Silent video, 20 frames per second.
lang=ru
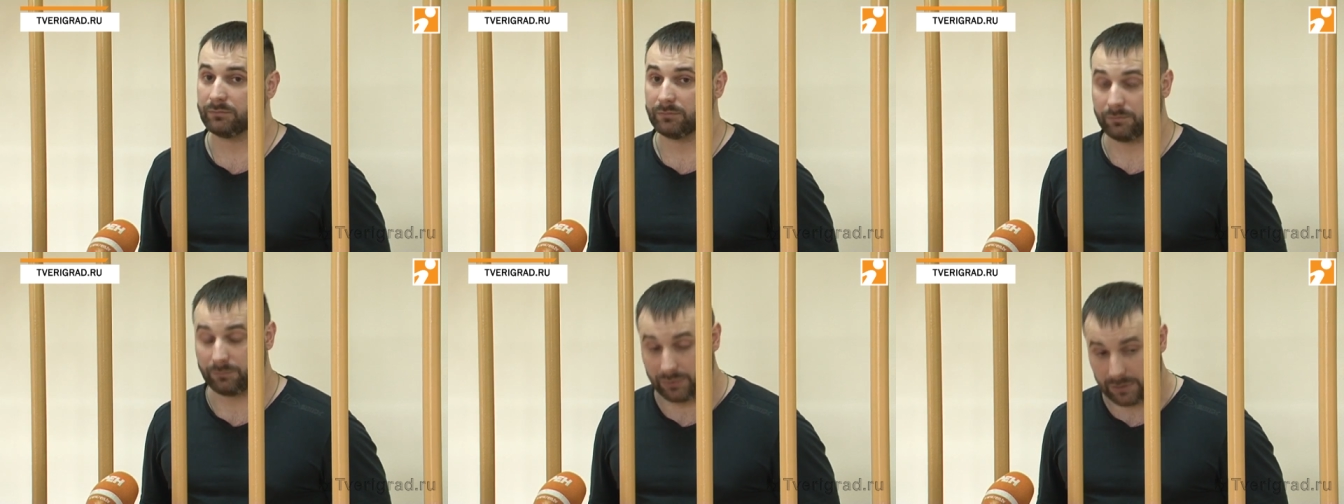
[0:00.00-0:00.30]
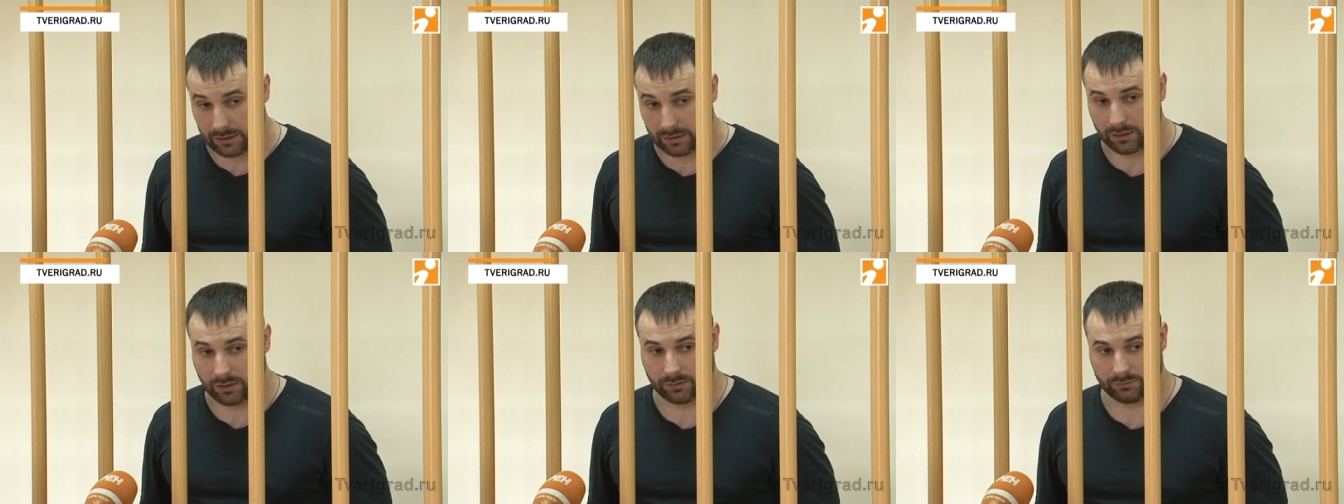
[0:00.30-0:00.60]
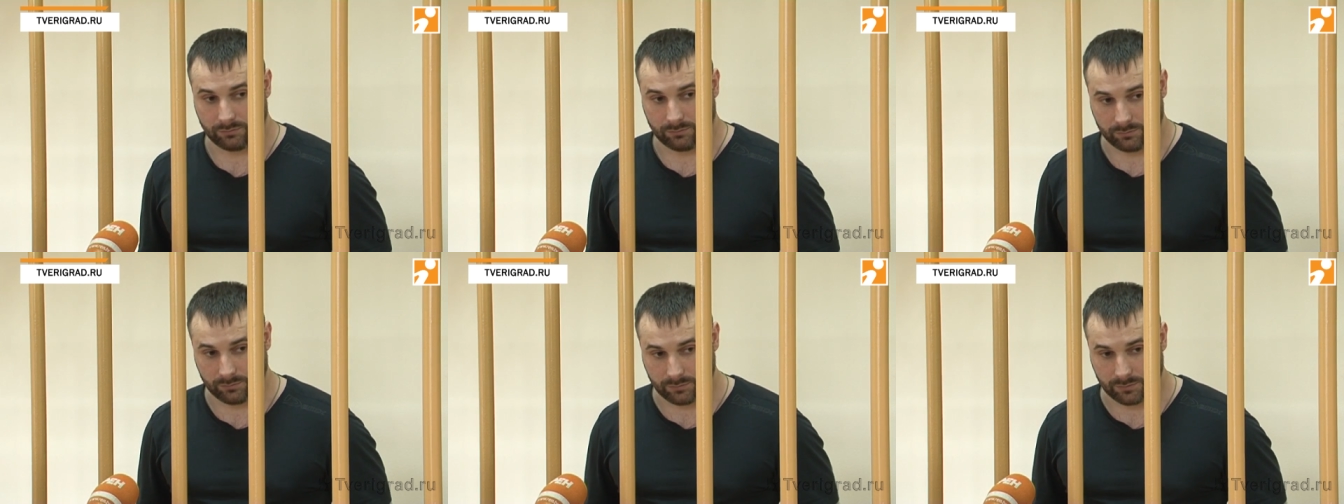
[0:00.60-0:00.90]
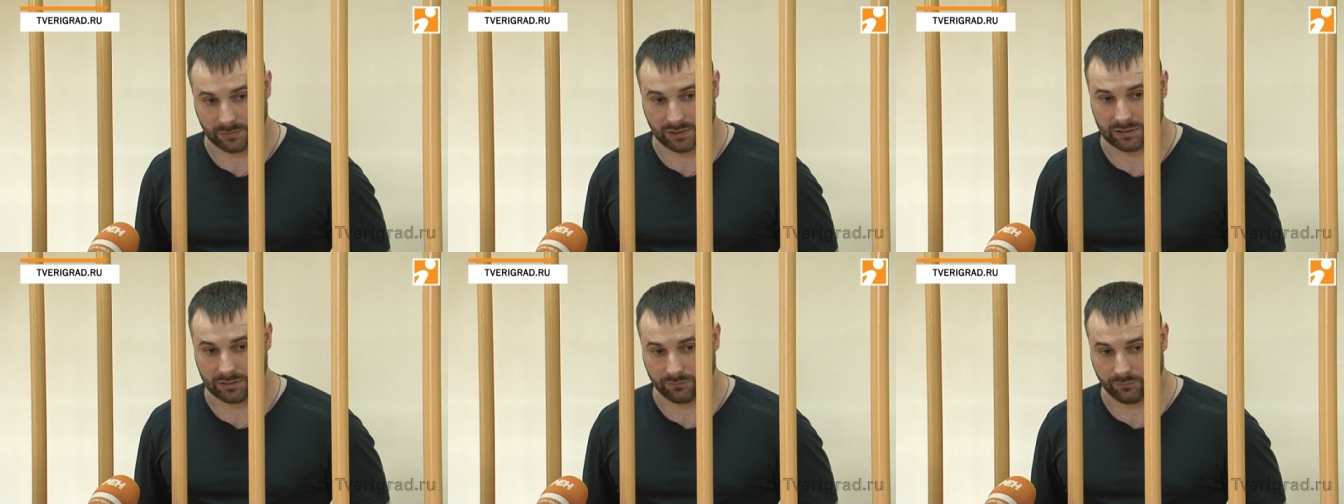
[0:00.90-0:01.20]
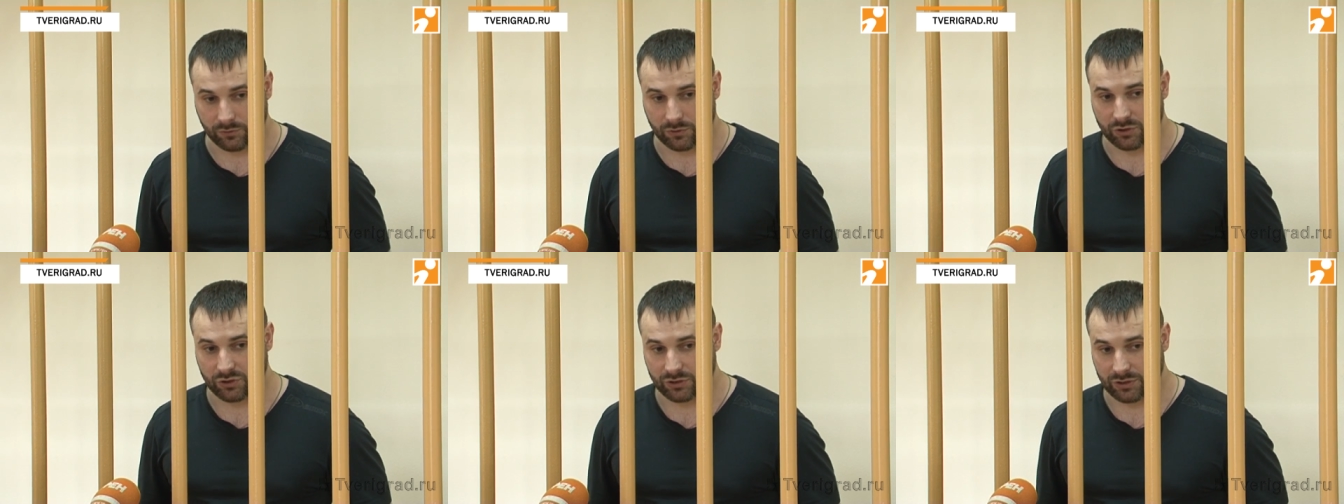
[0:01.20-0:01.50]
Благо, на
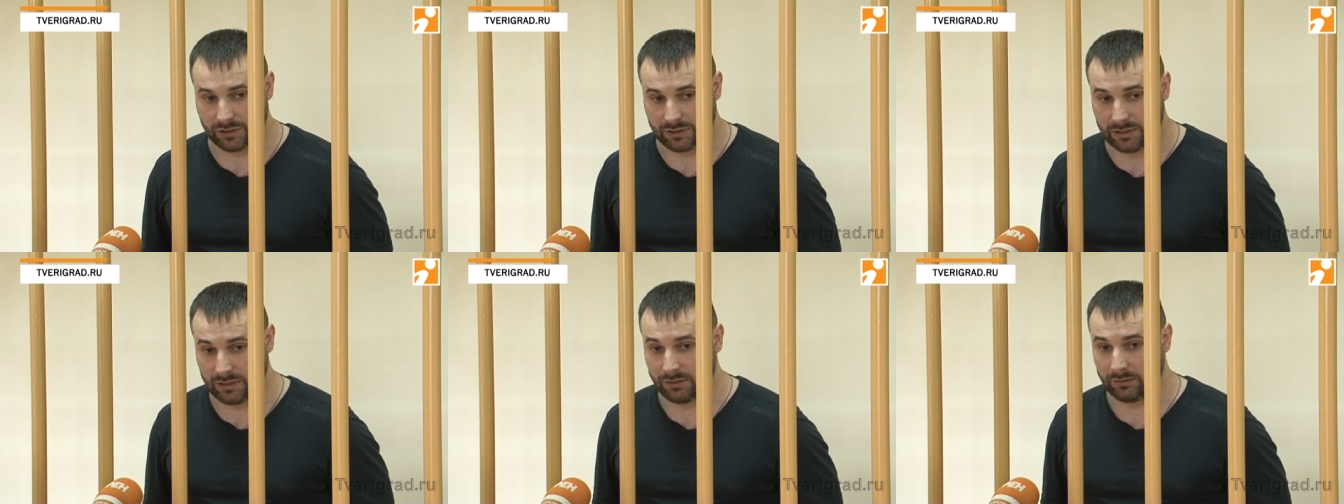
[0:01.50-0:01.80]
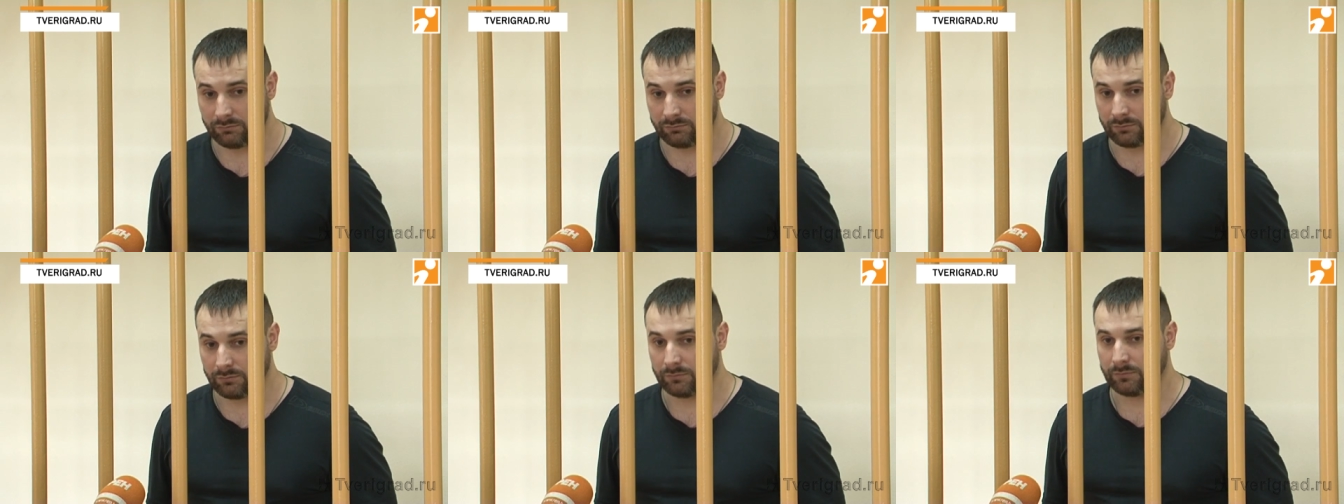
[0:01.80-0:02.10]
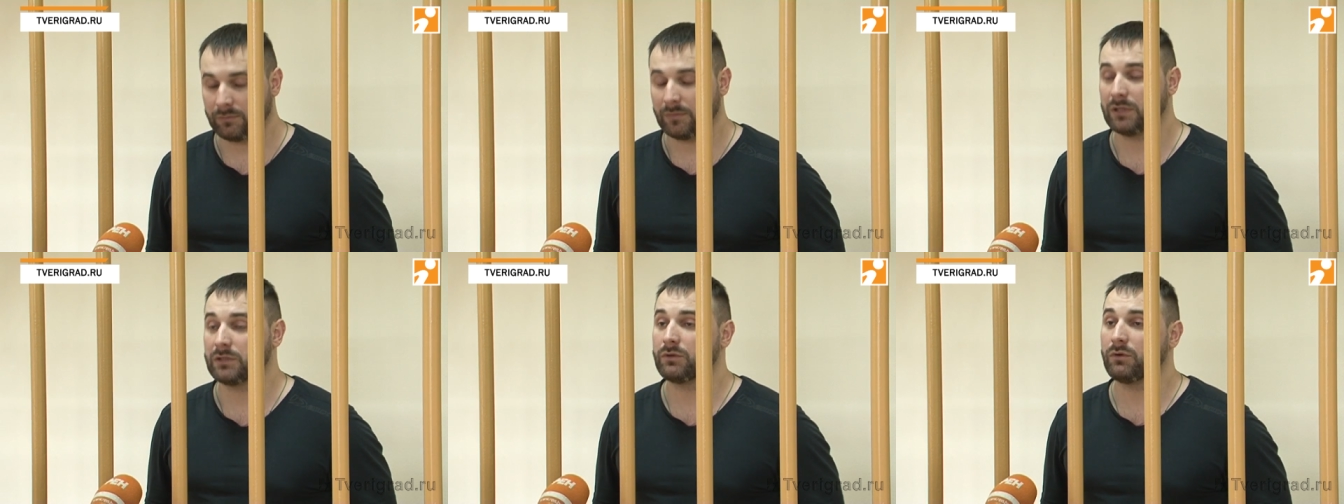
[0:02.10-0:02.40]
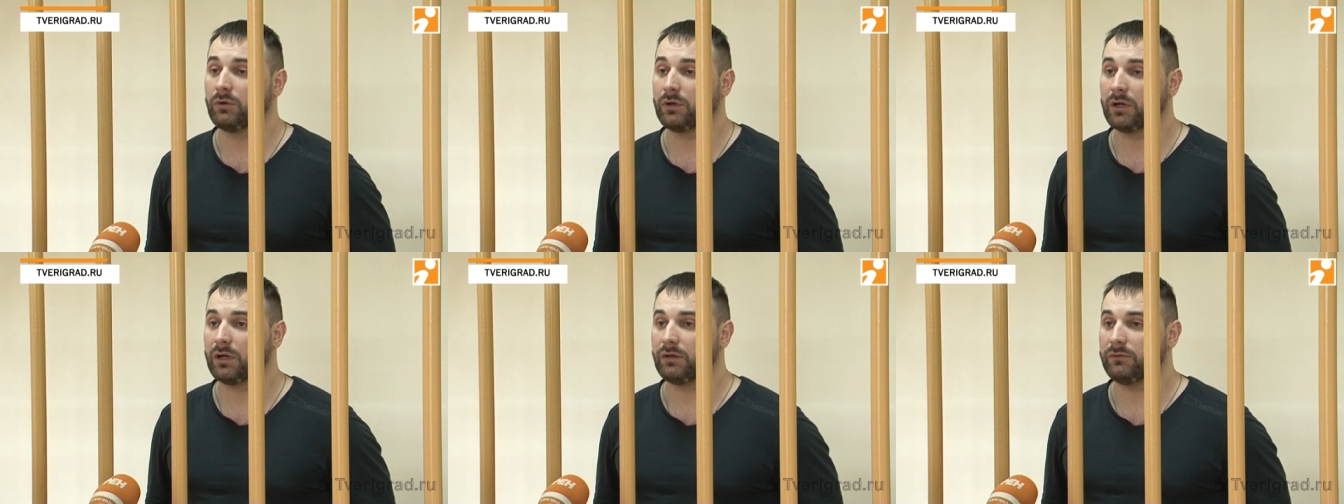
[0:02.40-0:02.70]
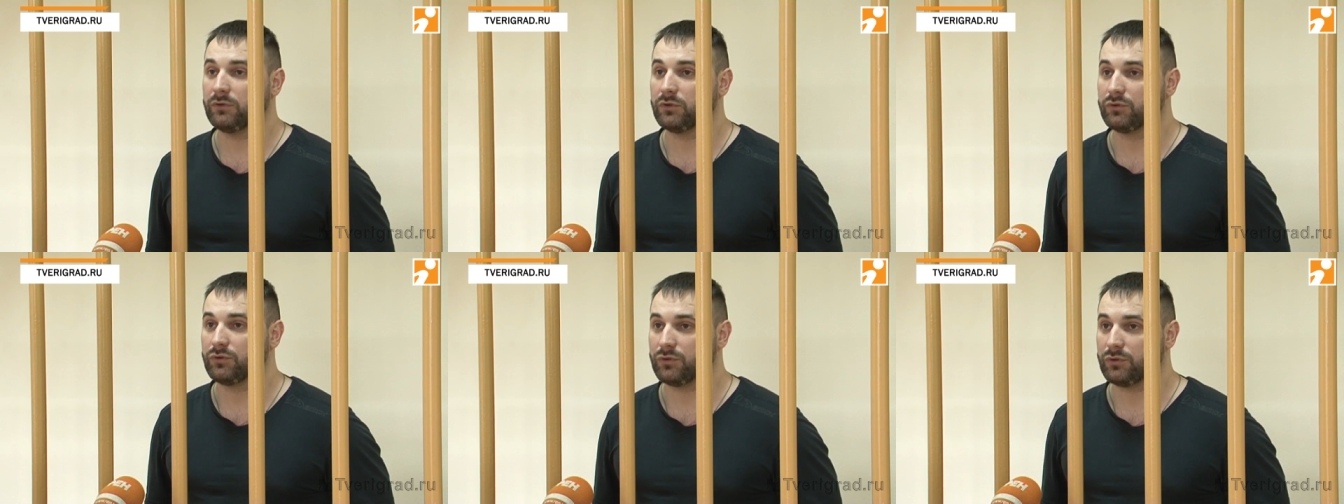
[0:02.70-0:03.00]
сегодняшний день, насколько я
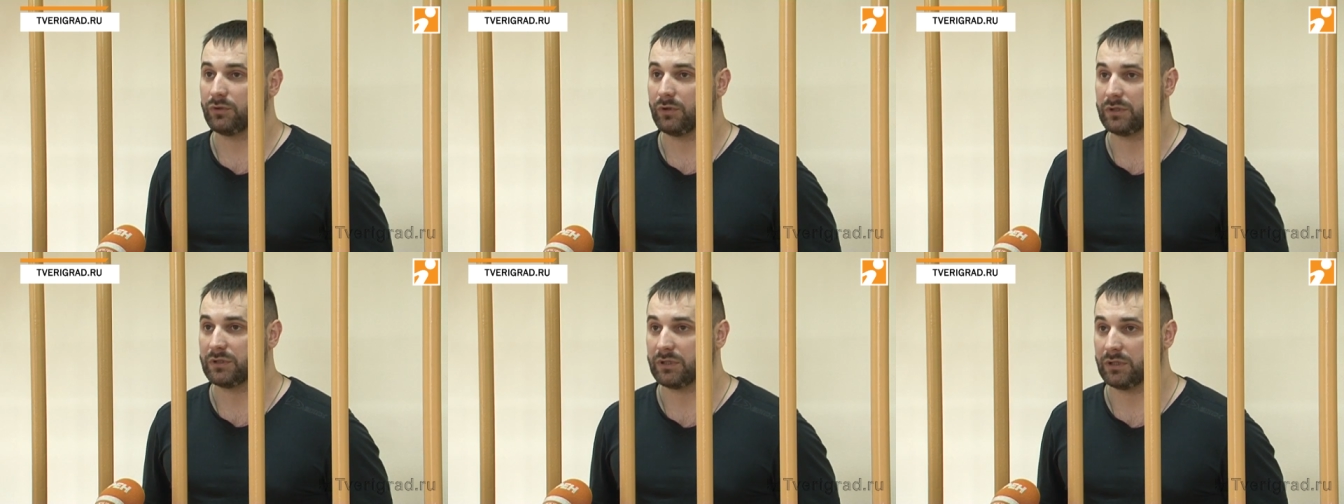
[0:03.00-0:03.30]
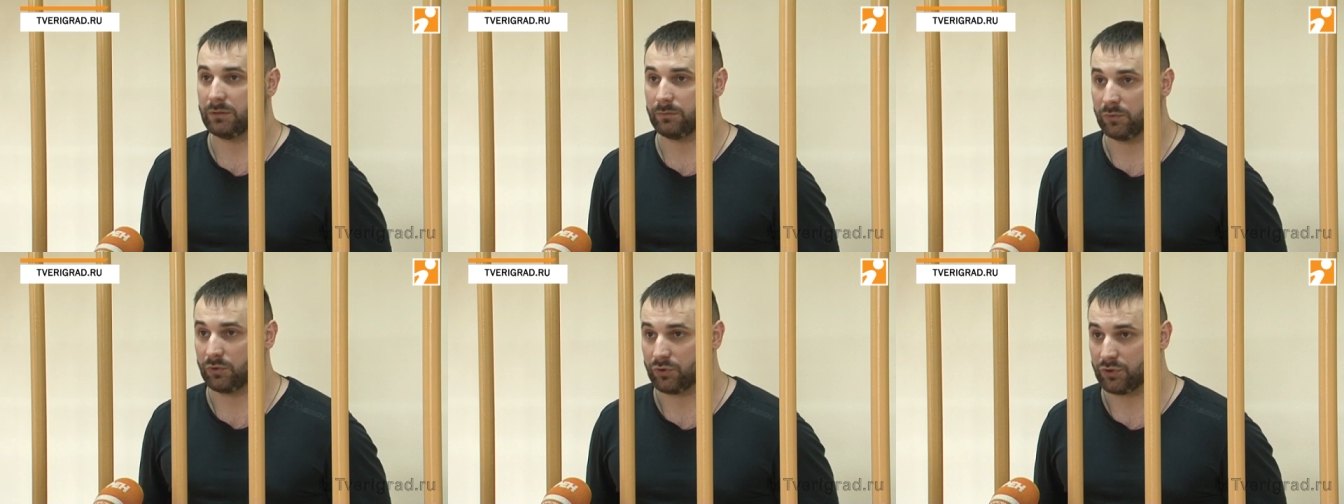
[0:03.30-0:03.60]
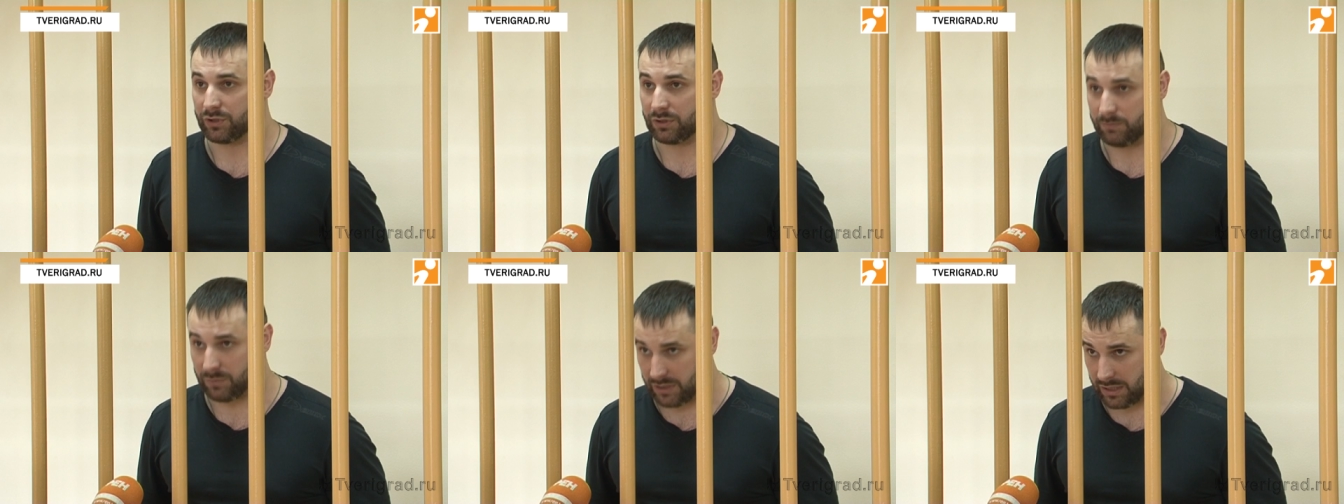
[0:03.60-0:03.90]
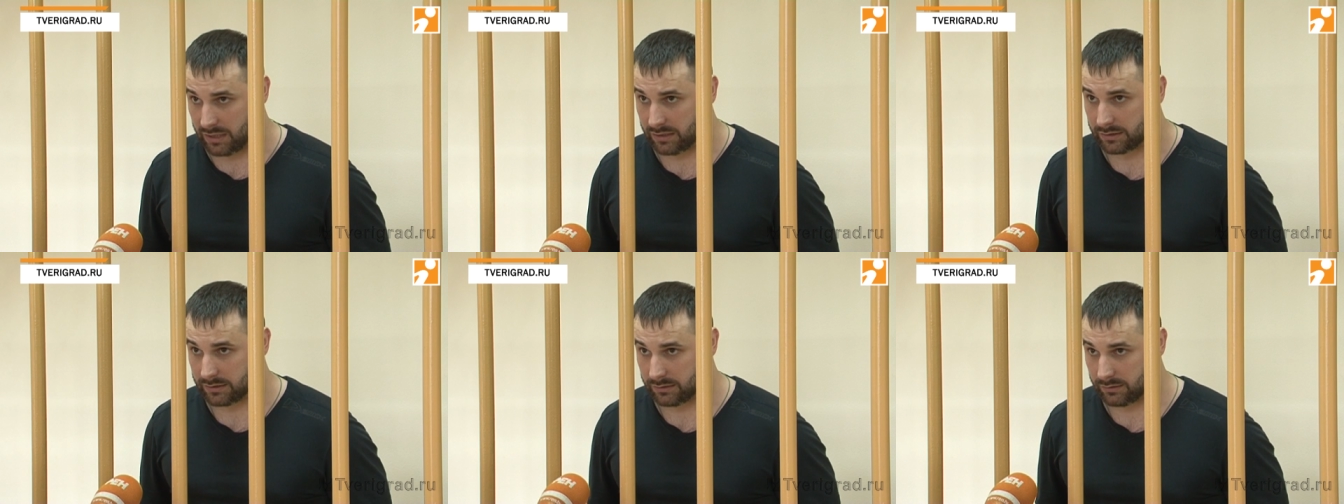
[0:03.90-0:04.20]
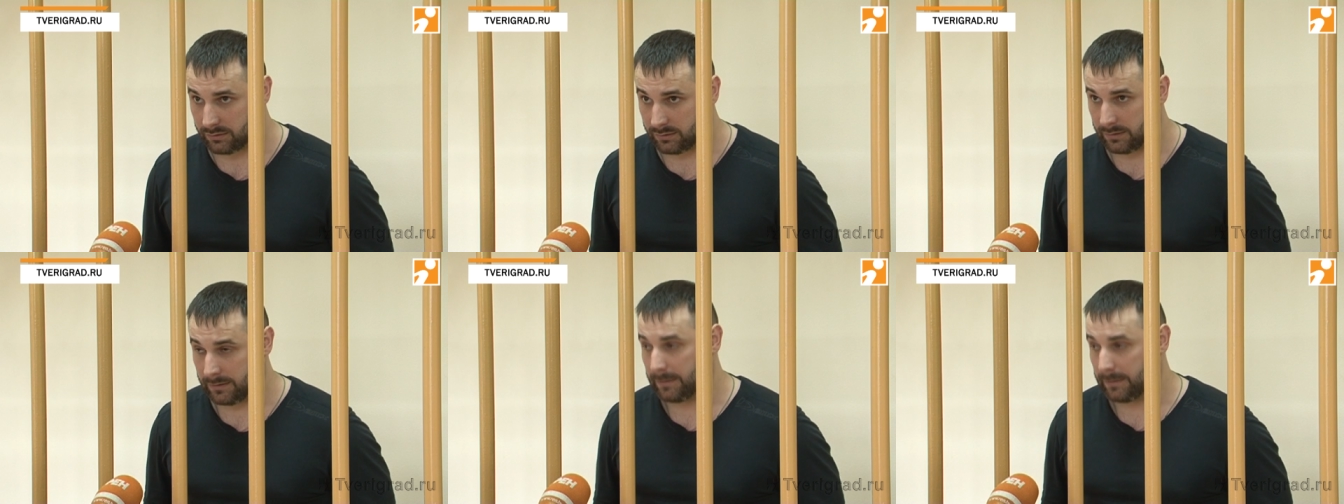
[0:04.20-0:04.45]
вижу, ситуация немножечко меняется,